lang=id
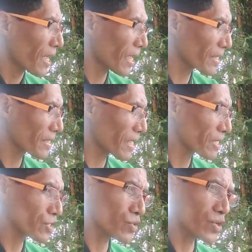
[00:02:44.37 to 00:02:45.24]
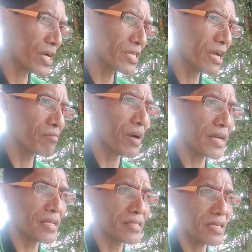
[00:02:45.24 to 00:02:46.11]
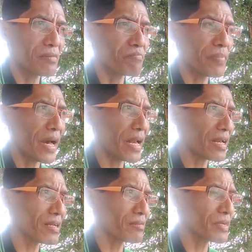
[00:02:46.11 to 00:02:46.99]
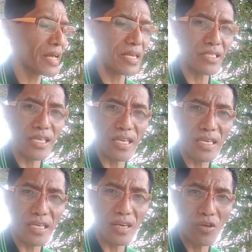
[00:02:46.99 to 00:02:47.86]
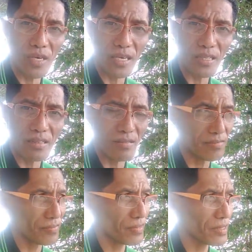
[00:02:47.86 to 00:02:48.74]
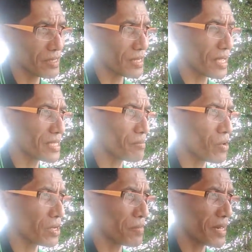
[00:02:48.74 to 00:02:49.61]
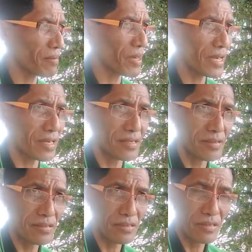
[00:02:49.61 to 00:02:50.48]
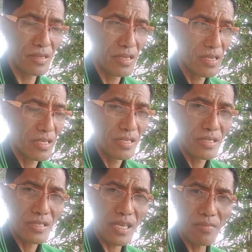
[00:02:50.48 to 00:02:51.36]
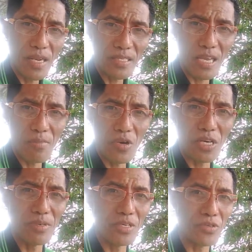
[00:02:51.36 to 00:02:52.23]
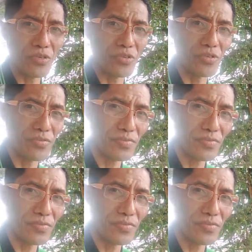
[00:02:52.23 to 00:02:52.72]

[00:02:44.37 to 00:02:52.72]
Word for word: akhirnya ada seorang yang badannya gempal menarik saya ke loket dia tanya mau kemana bang saya bilang saya mau ke Bengkulu